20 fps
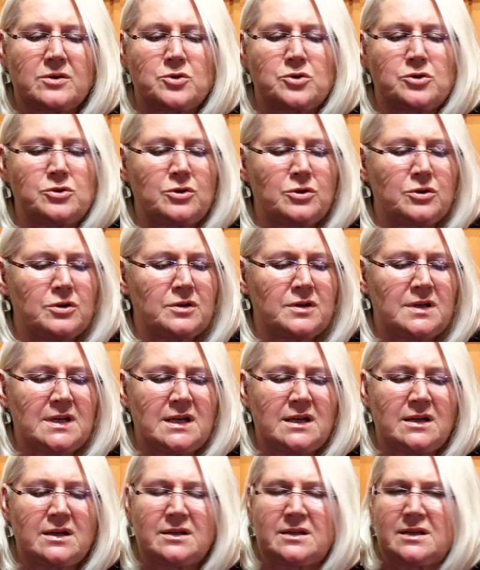schnell
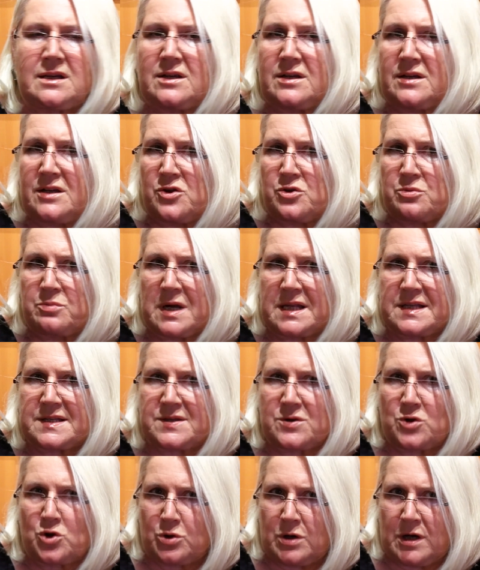die, die, die
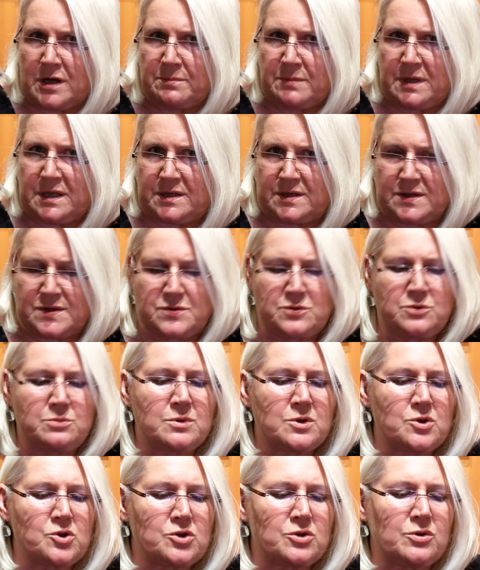schwarzen Schuhe mit der
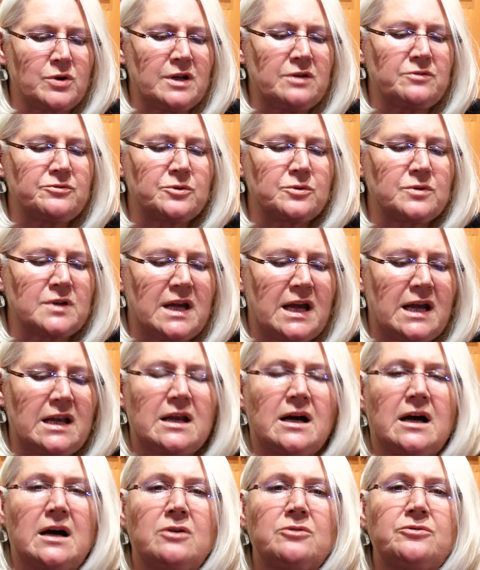silbernen Schnallen vom
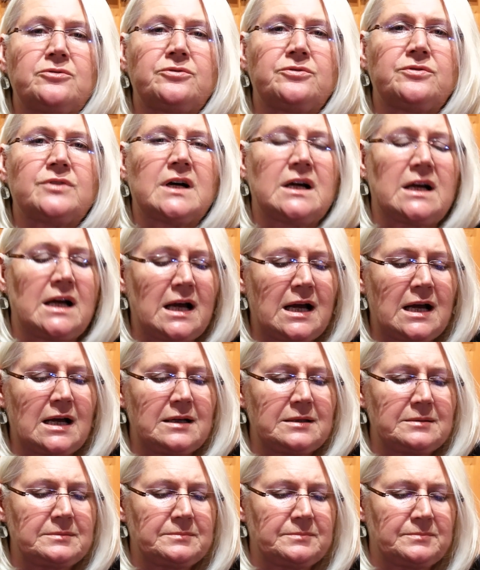Keller auf,
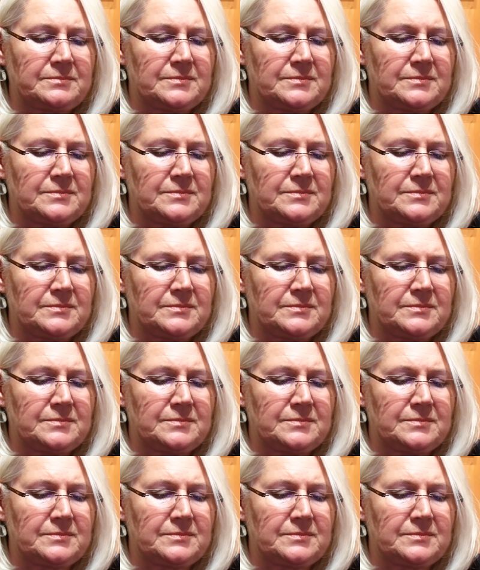ha?